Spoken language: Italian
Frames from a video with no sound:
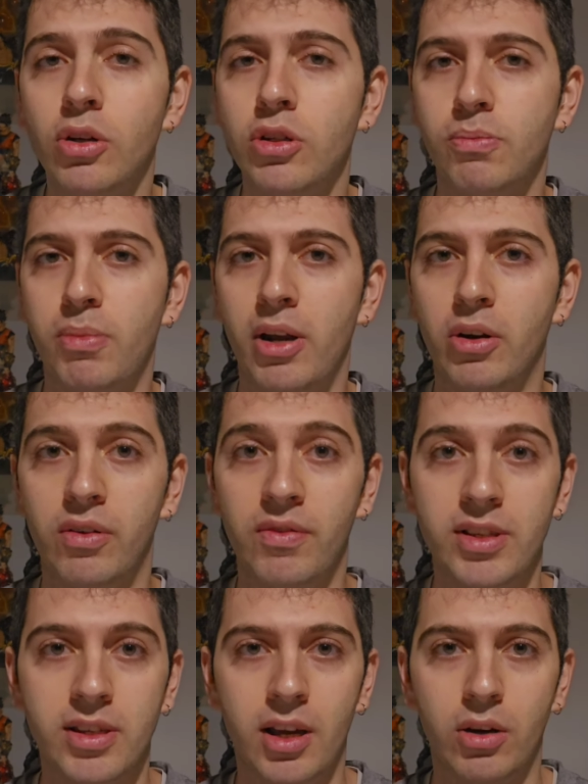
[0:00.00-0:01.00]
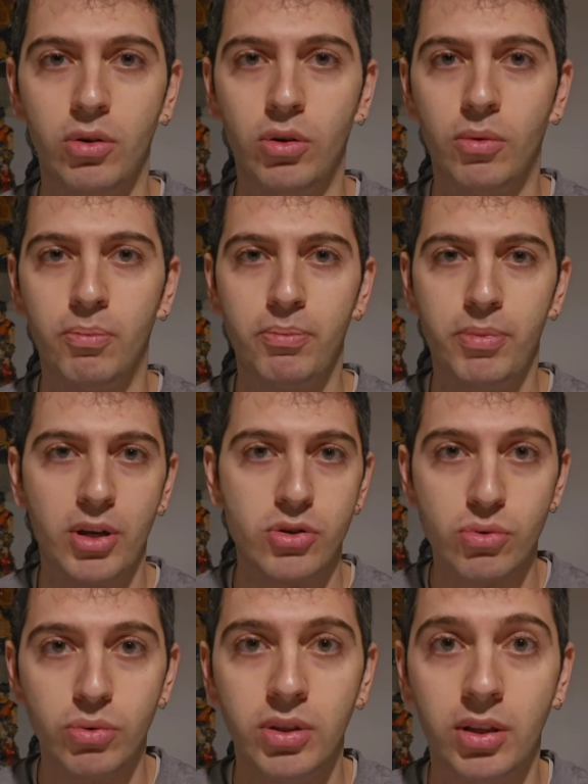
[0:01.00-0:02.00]
spero che vi siano
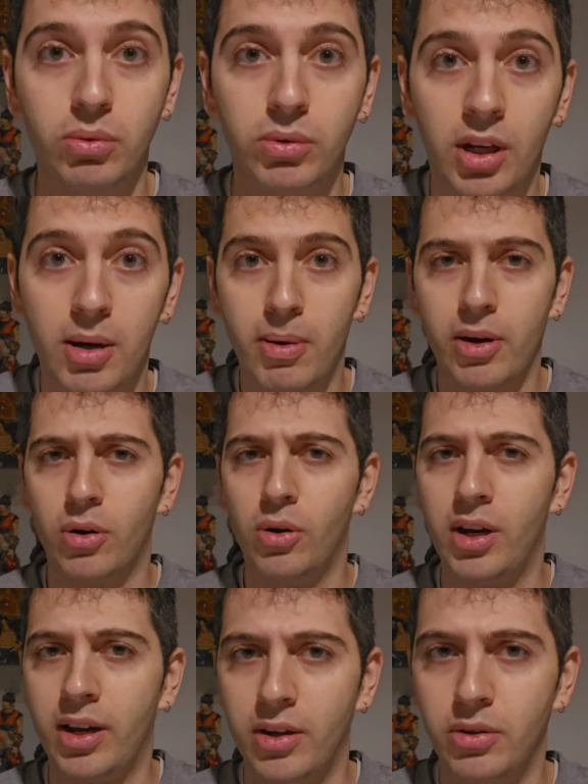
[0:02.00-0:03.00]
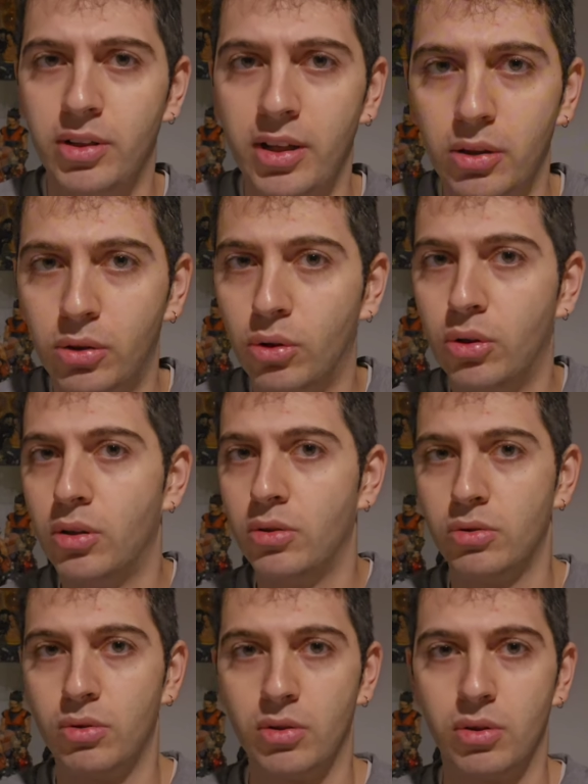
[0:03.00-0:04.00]
piaciute tutte le parole che hanno detto
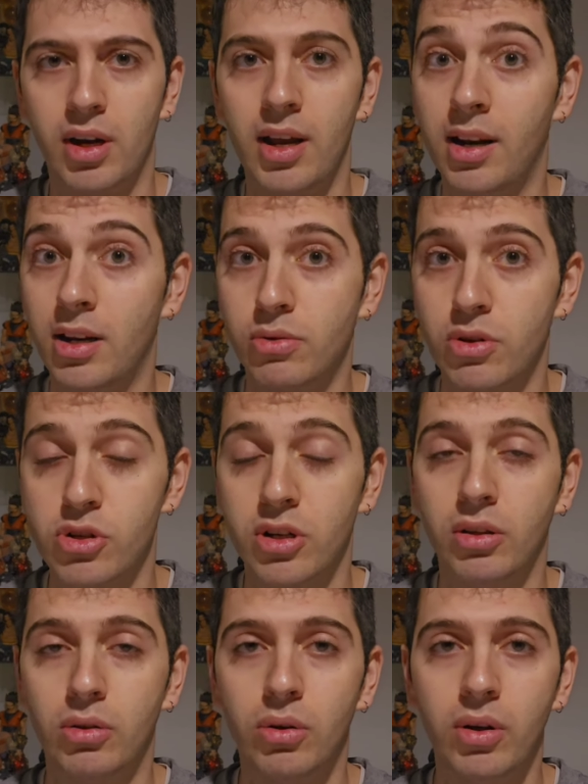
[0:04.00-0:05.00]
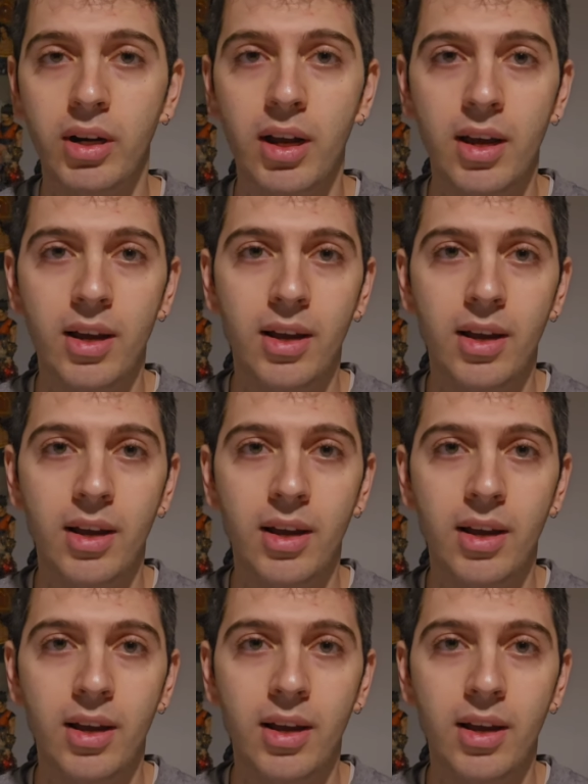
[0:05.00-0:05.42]
sua sorella e i suoi genitori